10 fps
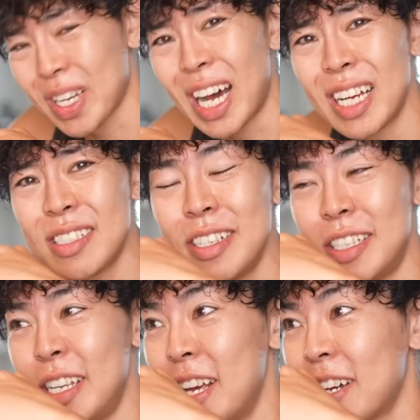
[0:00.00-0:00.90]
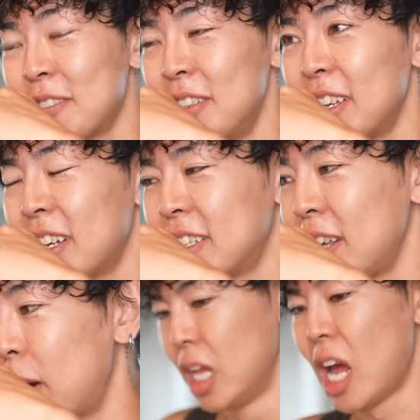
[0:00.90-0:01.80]
辛すぎてリアクションできなかった
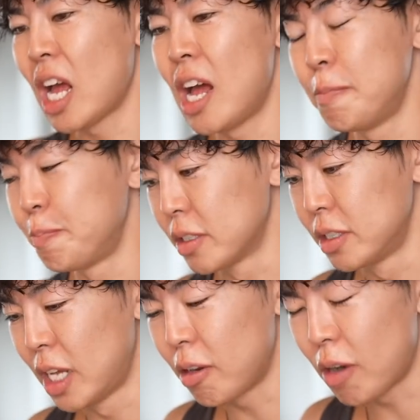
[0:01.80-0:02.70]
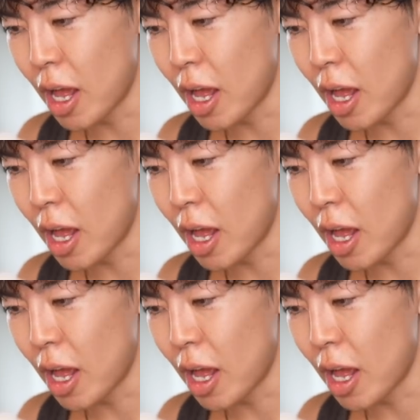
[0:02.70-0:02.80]
今赤何これ、